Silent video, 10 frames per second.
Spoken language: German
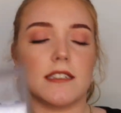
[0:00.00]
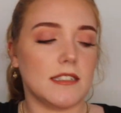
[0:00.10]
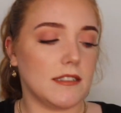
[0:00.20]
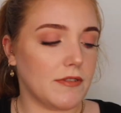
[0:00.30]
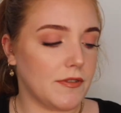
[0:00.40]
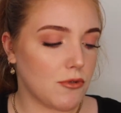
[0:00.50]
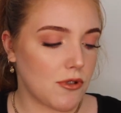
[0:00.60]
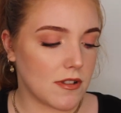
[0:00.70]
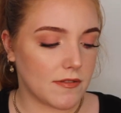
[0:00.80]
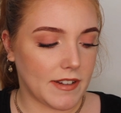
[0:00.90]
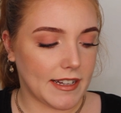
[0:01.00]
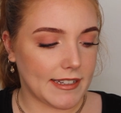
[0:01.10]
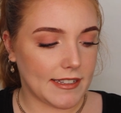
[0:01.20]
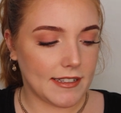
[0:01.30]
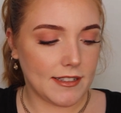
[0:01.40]
äh, Revolution
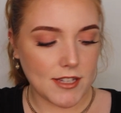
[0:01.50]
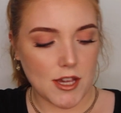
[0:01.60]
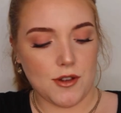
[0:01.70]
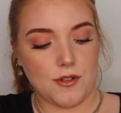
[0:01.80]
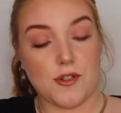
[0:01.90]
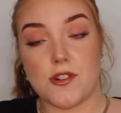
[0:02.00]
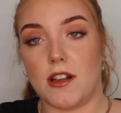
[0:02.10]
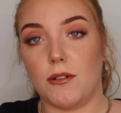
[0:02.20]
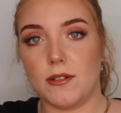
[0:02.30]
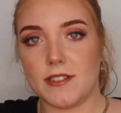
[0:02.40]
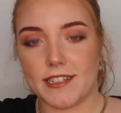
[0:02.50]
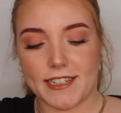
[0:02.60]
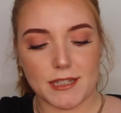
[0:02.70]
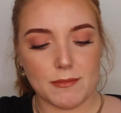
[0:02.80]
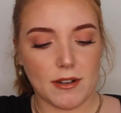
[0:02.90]
war schlau,
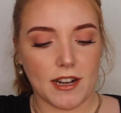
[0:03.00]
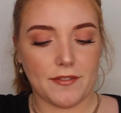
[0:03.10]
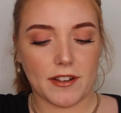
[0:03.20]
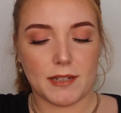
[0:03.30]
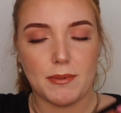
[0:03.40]
sage ich jetzt mal, und hat einfach die